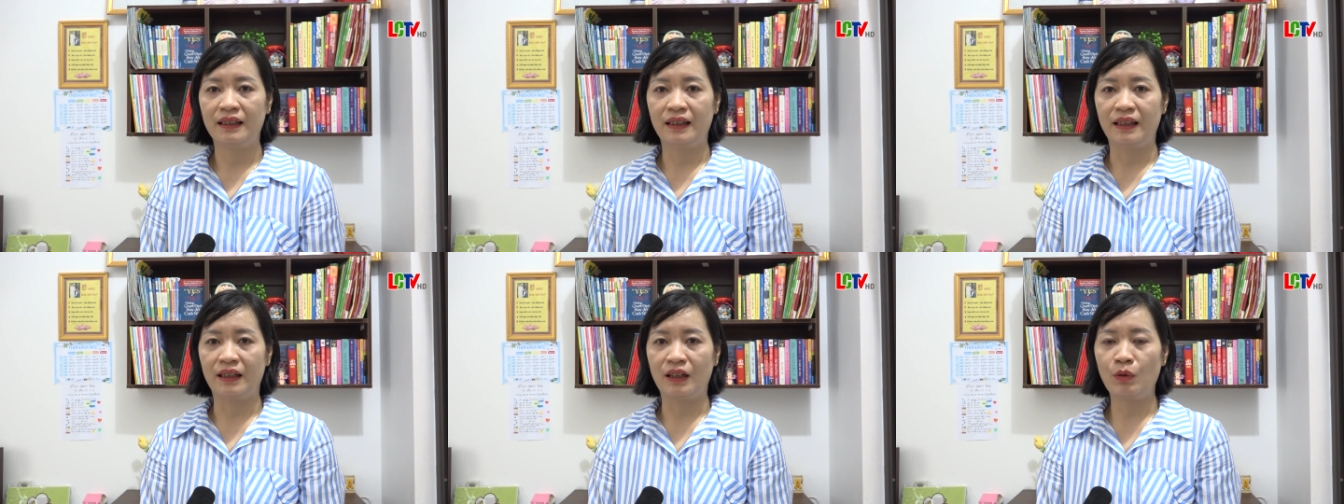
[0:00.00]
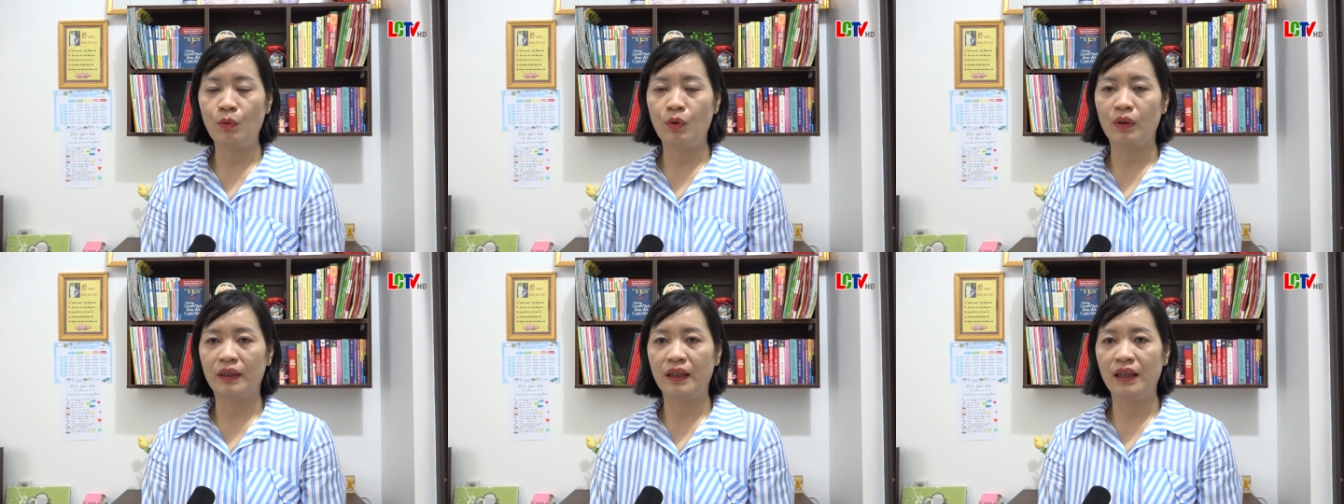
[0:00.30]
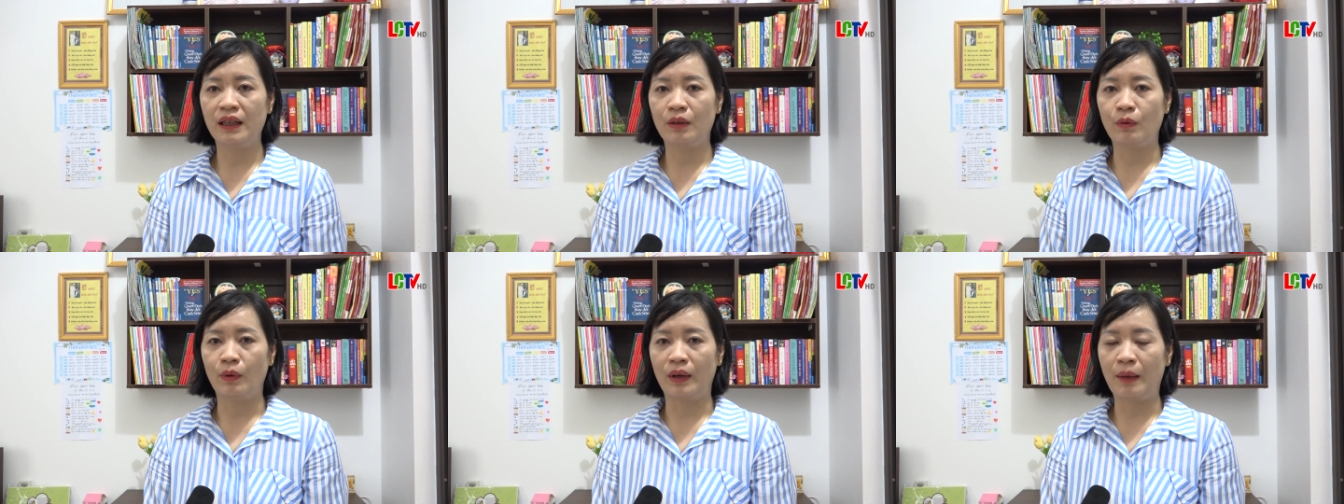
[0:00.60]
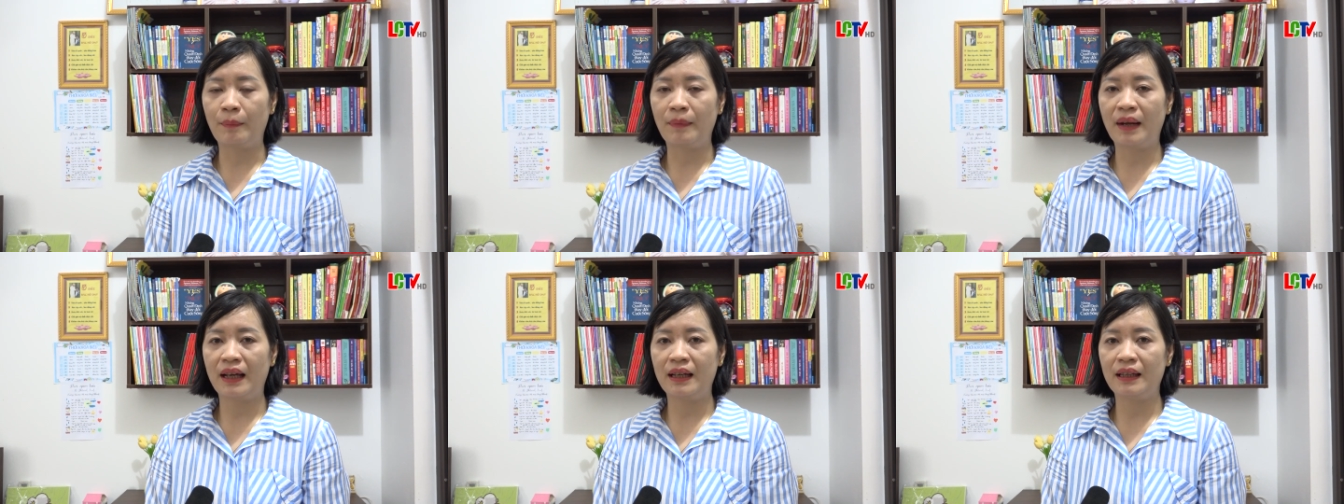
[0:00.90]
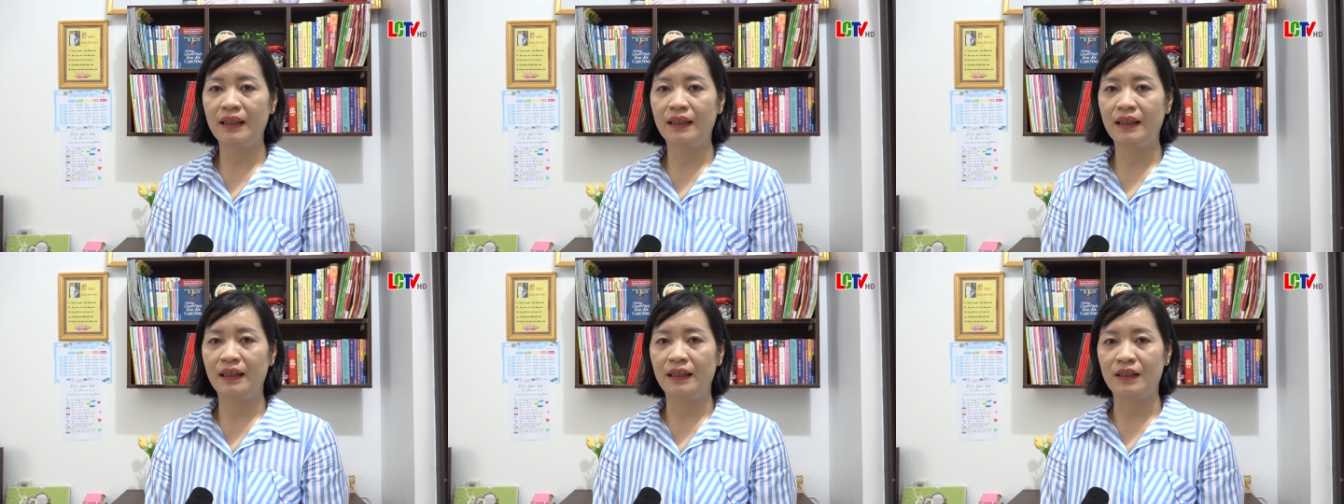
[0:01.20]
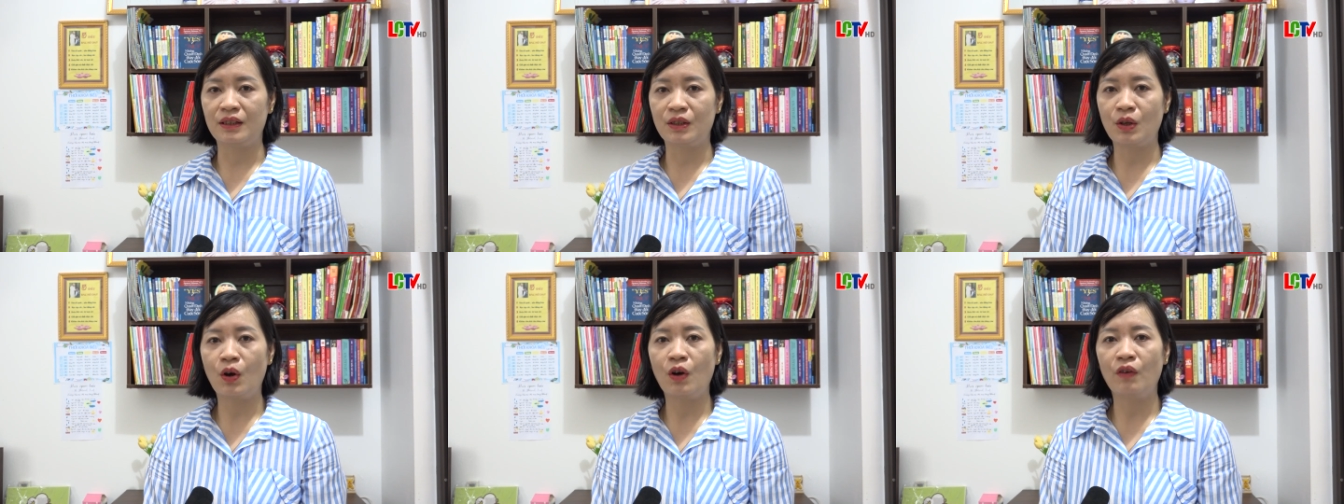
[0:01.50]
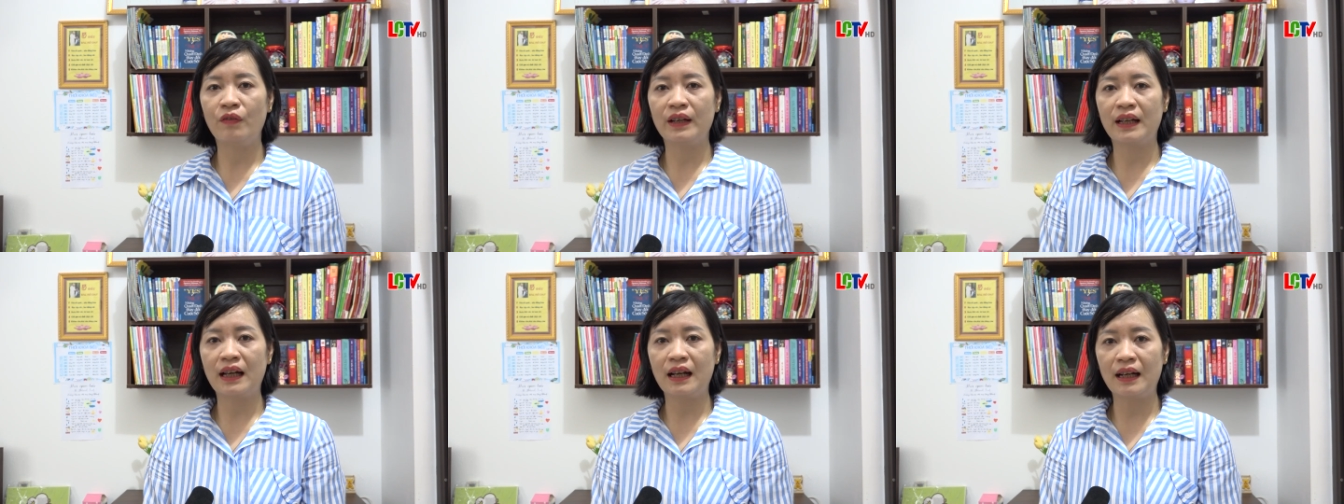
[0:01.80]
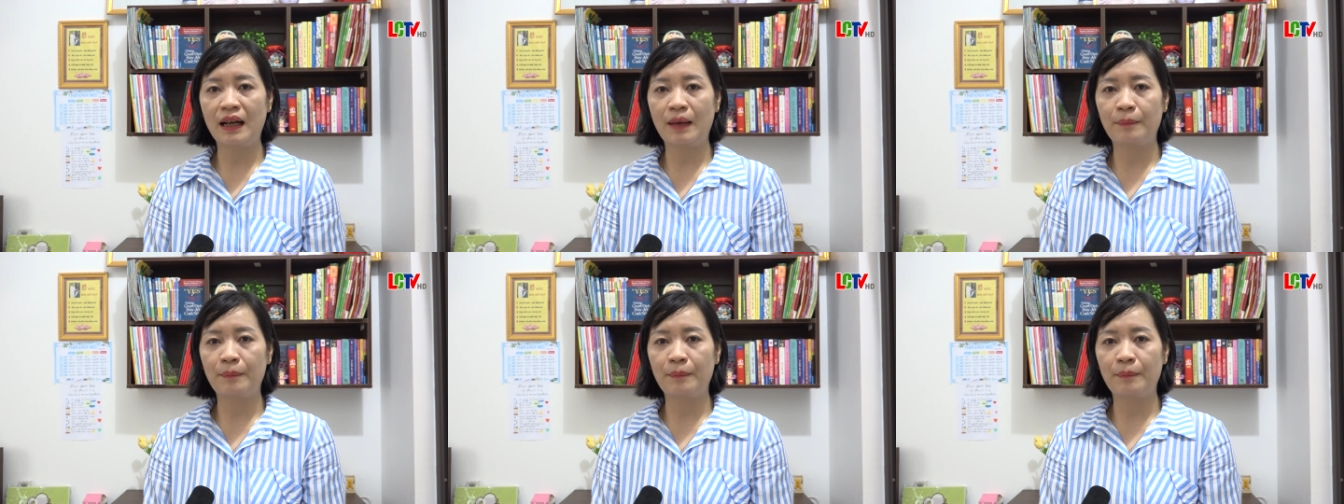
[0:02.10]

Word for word: thì cái cuộc thi của năm nay thì so với các